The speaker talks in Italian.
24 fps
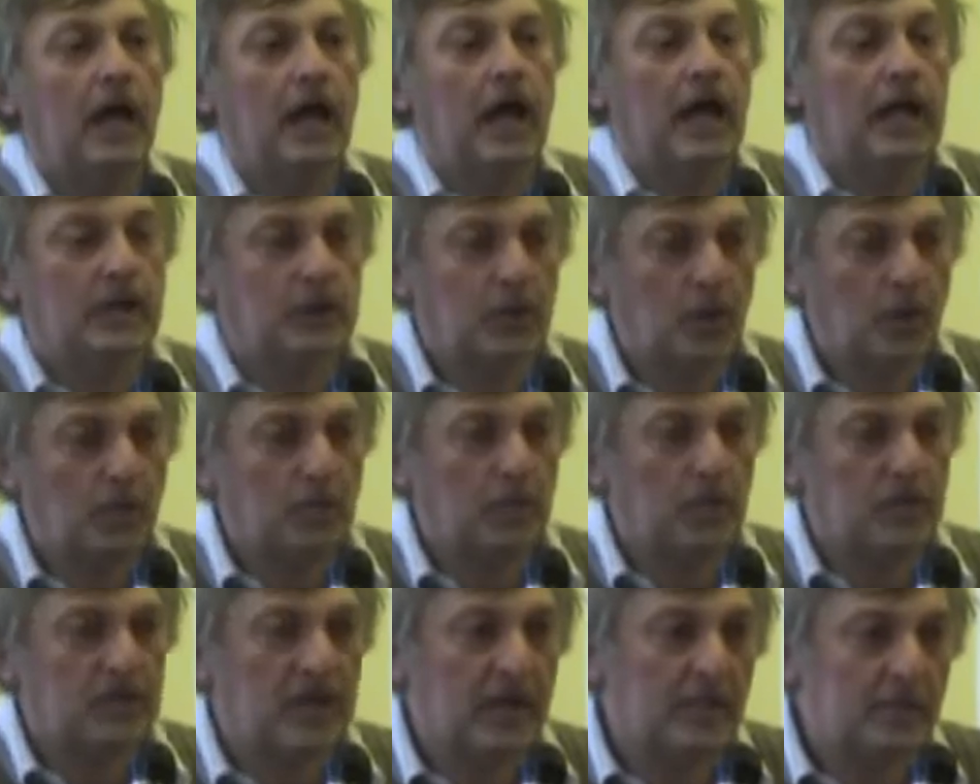È
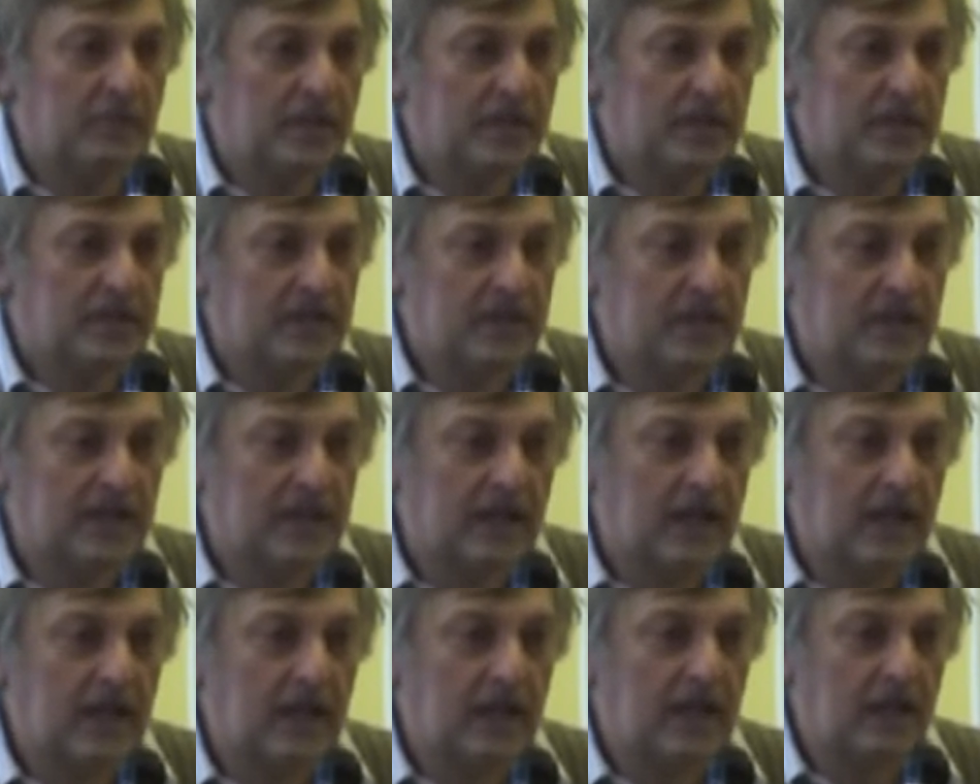troppo semplice
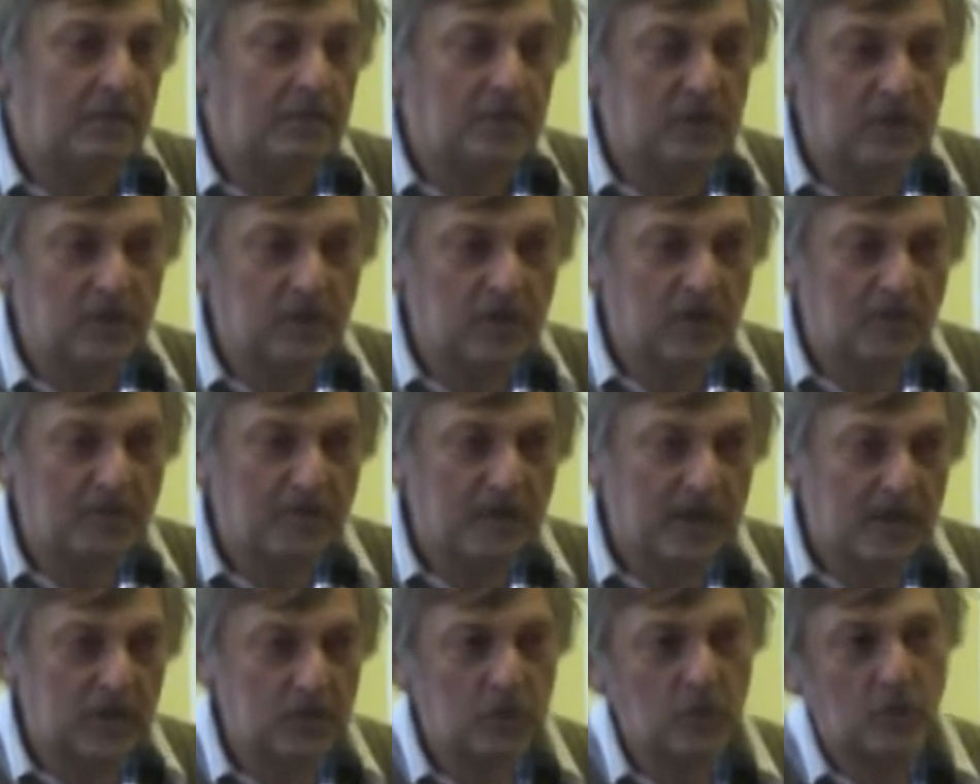dire bisogna
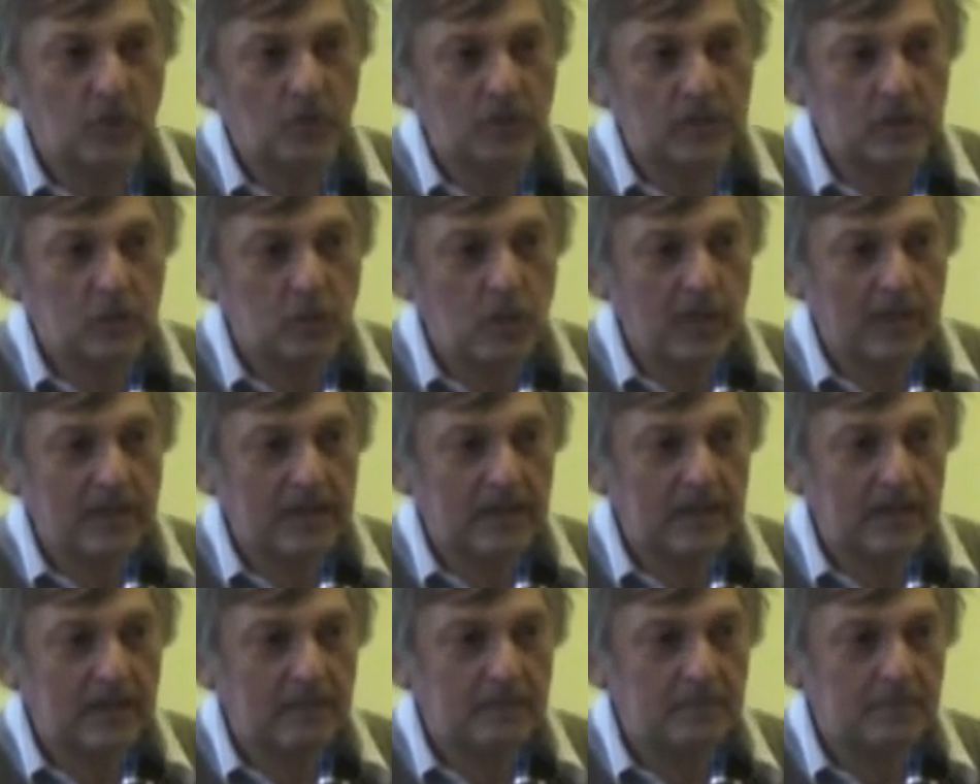fare gioco di
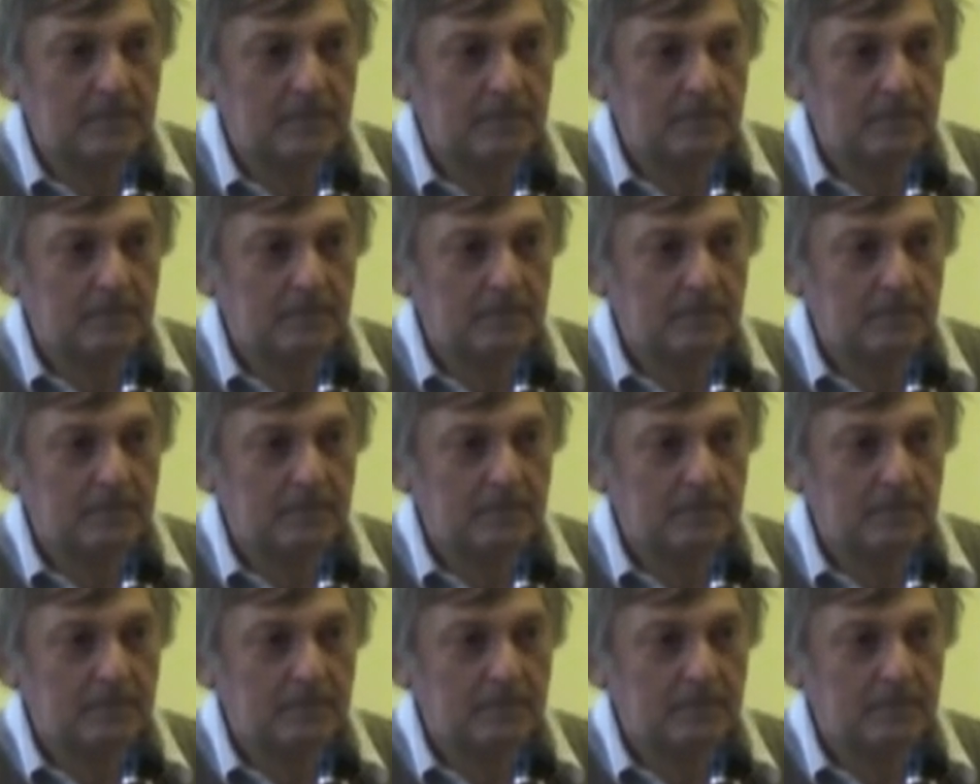squadra?